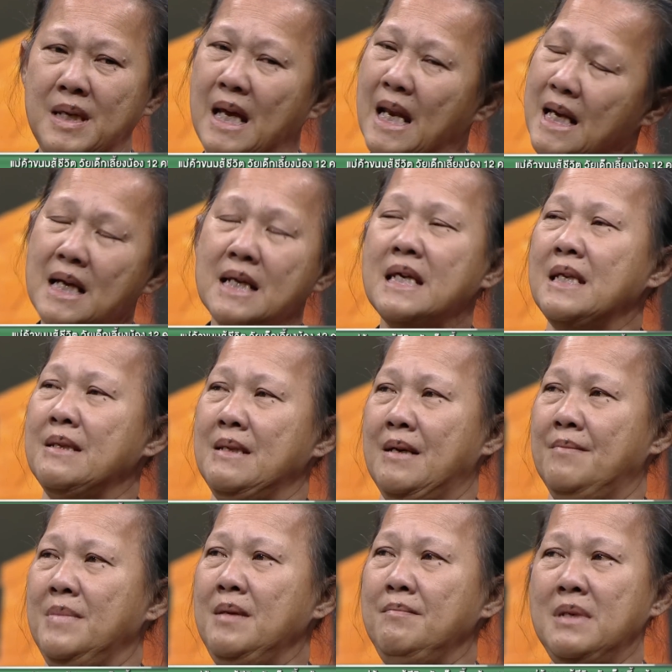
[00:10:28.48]
มีอะไรก็กิน
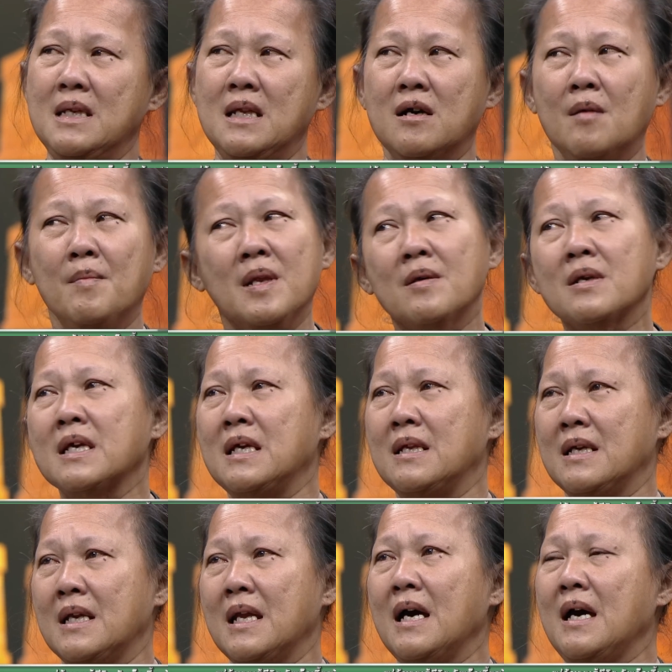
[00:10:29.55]
อ่ะไม่มีเราก็ไม่กิน
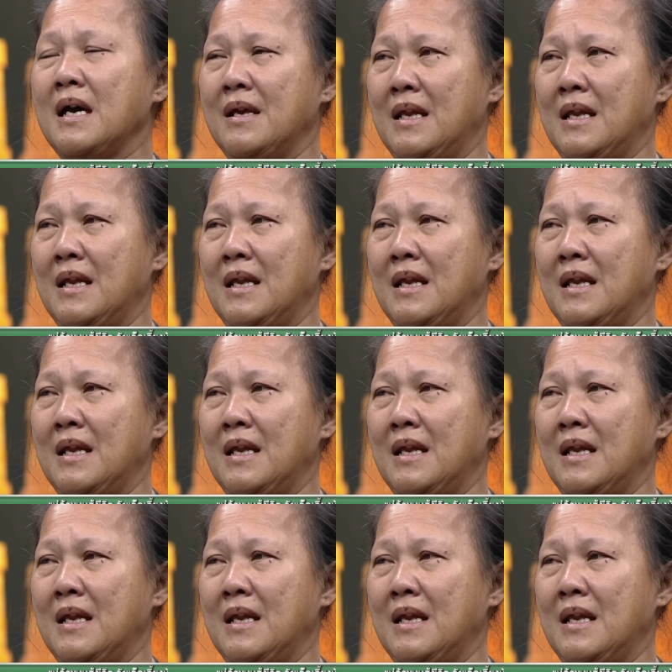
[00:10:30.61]
ก็ได้